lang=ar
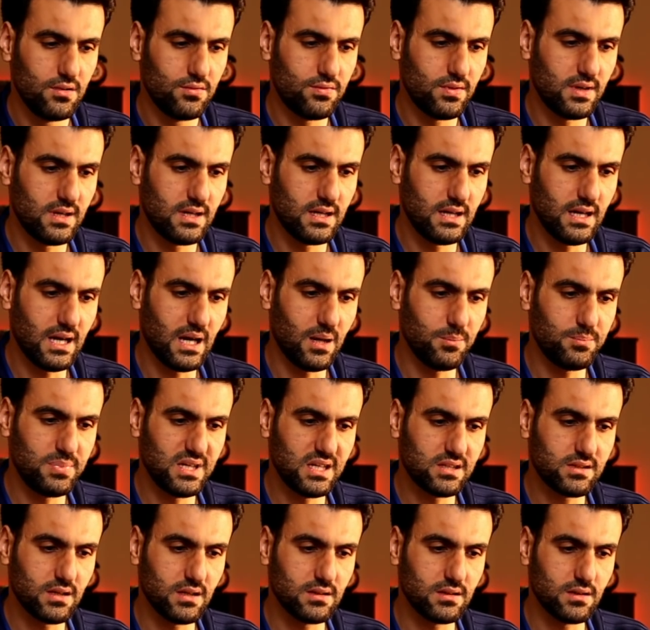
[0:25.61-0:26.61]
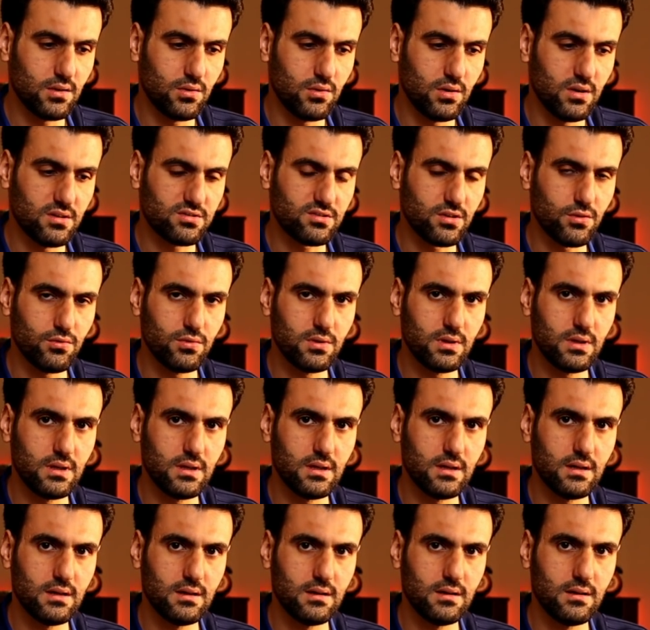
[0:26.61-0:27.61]
فحبيت انه
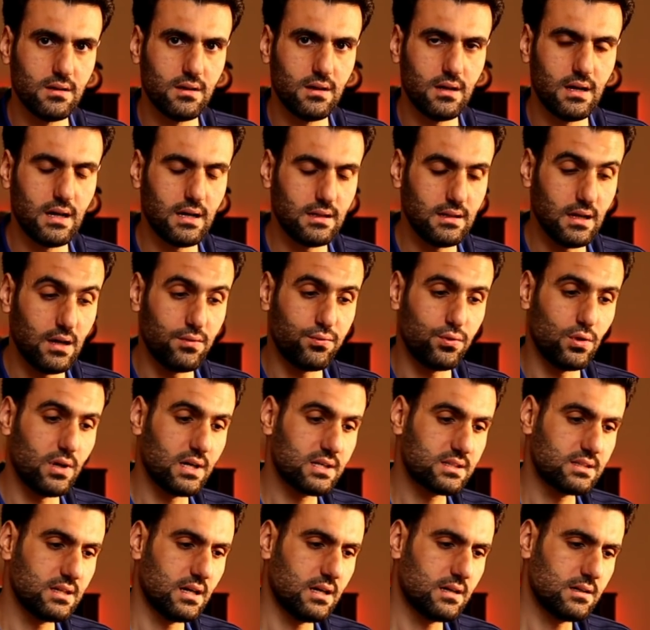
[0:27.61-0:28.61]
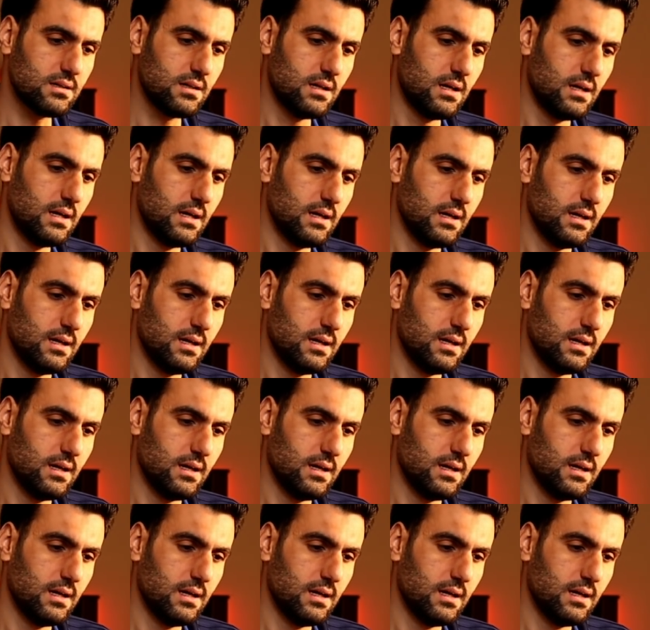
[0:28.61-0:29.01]
اسوي أه، العفو اختار